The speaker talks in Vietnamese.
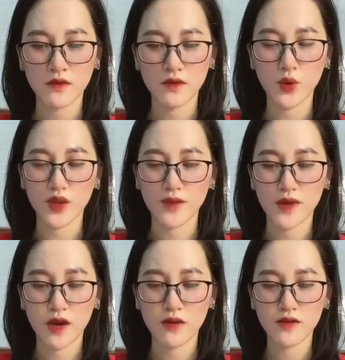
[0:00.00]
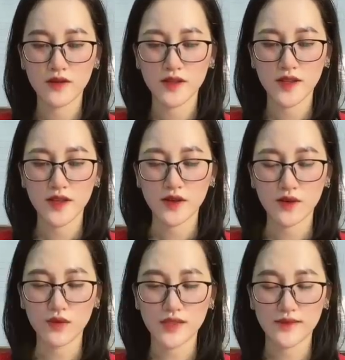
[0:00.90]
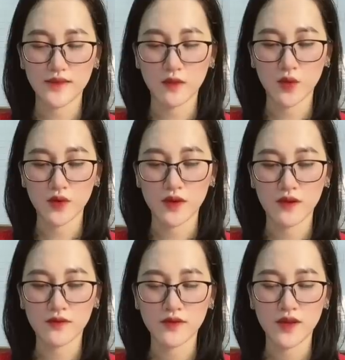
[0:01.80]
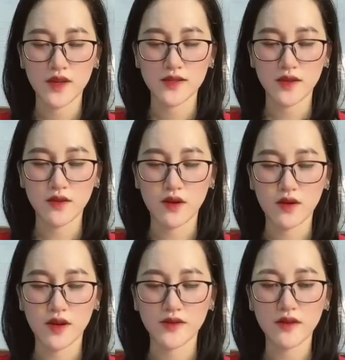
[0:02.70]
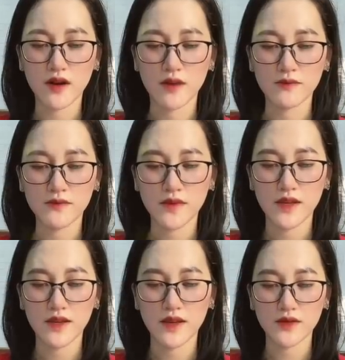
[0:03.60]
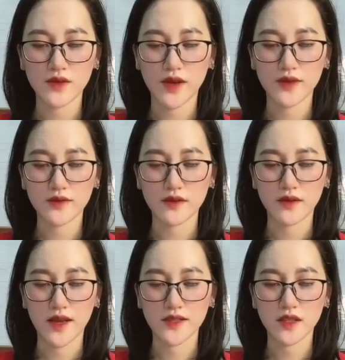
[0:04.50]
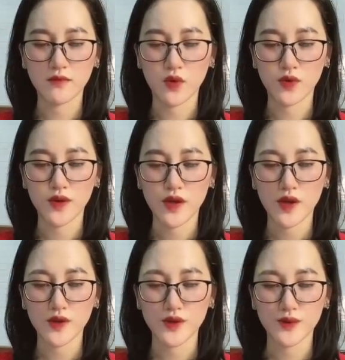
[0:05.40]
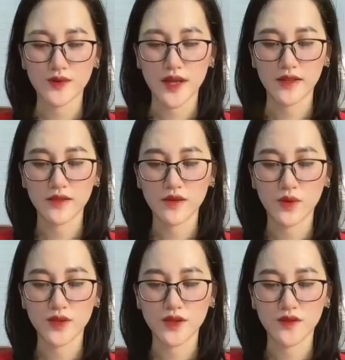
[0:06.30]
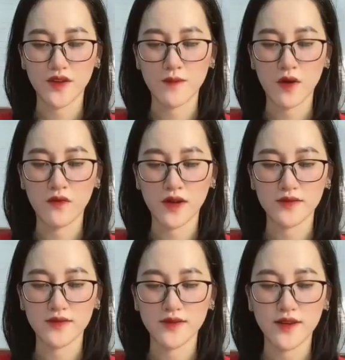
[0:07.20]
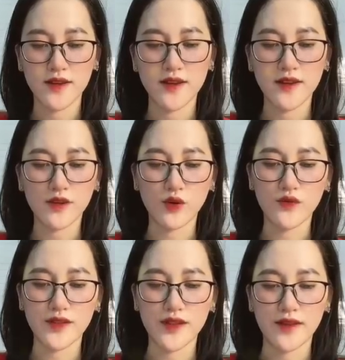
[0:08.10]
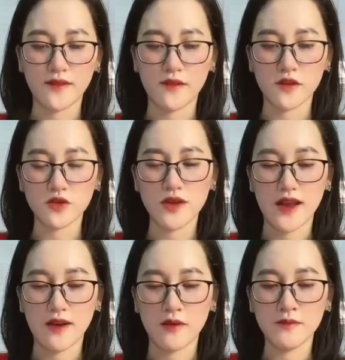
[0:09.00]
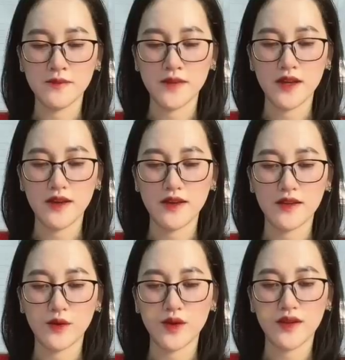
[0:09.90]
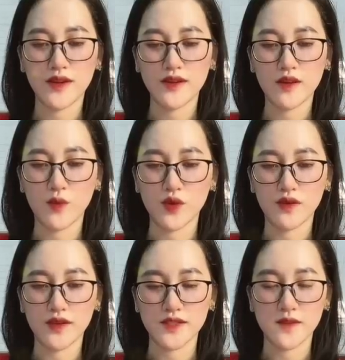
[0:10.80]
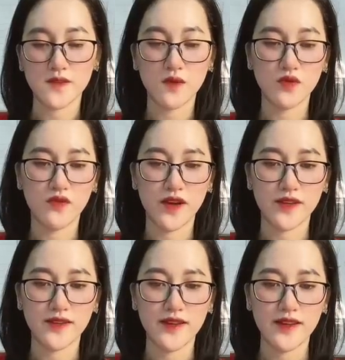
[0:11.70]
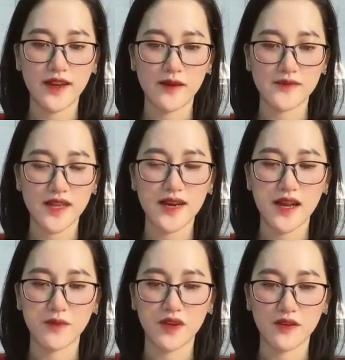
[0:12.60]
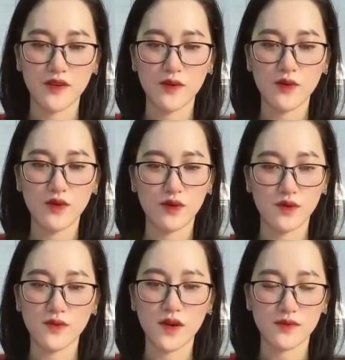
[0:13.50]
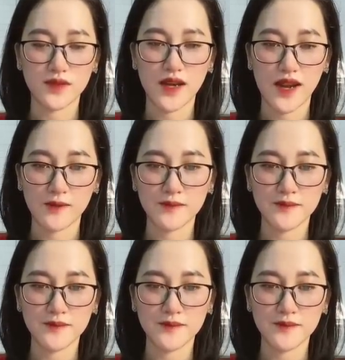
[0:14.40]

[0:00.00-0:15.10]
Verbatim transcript: Ngồi im đó Cô dặn dò một tiếng Sau đó lấy nước ấm Lau cho anh từng kẽ chân một Dịu dàng như đối xử với báu vật Cố Vị Thành có chút lạ lẫm Lần đầu tiên anh được một người chăm sóc như vậy Cảm giác làm người yêu Cũng không tệ lắm